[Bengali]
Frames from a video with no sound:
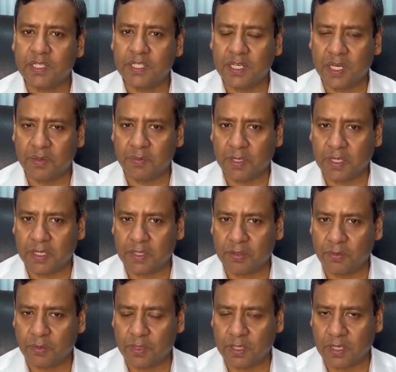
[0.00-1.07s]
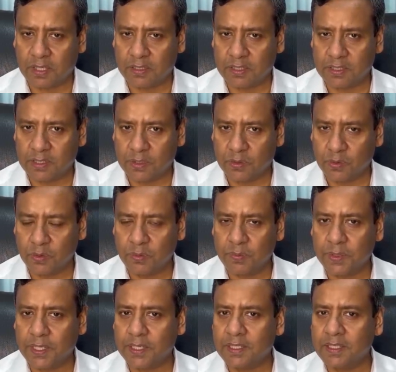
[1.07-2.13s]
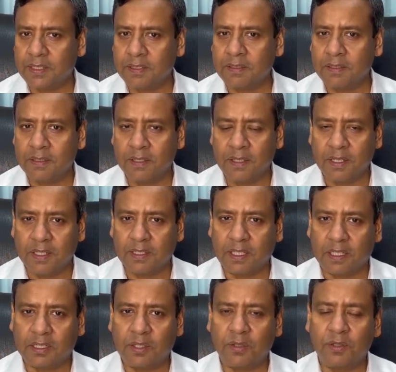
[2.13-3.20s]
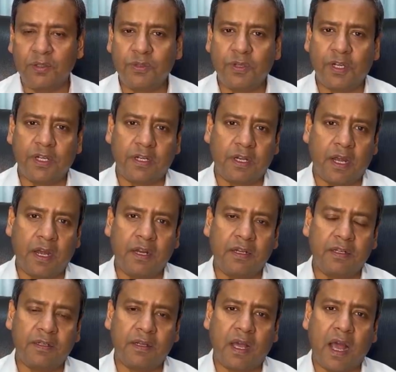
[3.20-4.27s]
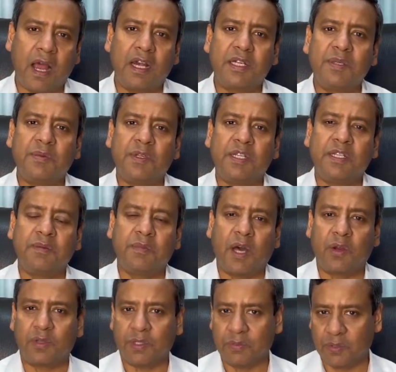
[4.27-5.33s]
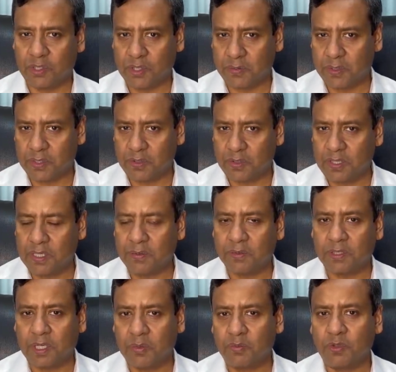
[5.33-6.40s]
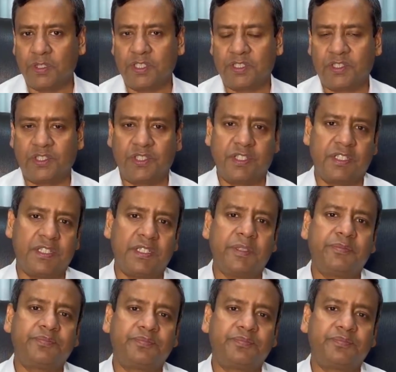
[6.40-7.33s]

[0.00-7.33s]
শেয়ার মার্কেট লুটেরাদের যে গ্রুপ এদের দাদা হুজুরেরা আলটিমেটলি ভারতে বসবাস করেন এবং তারা মোদির সৃষ্টি